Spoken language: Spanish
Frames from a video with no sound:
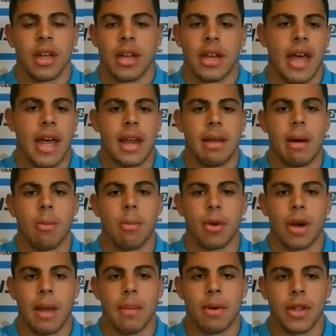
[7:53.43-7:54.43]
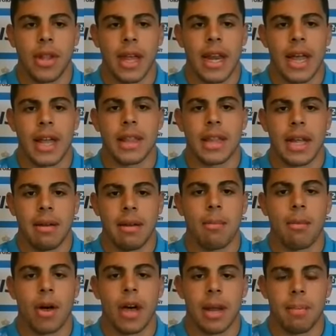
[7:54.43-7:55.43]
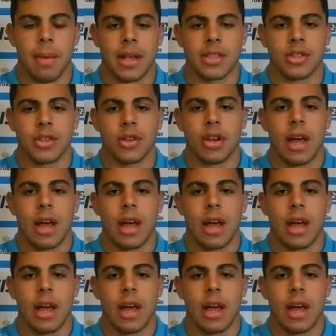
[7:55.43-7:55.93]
nada, le vamos a poner la pelota adelante, le vamos a dar espacio,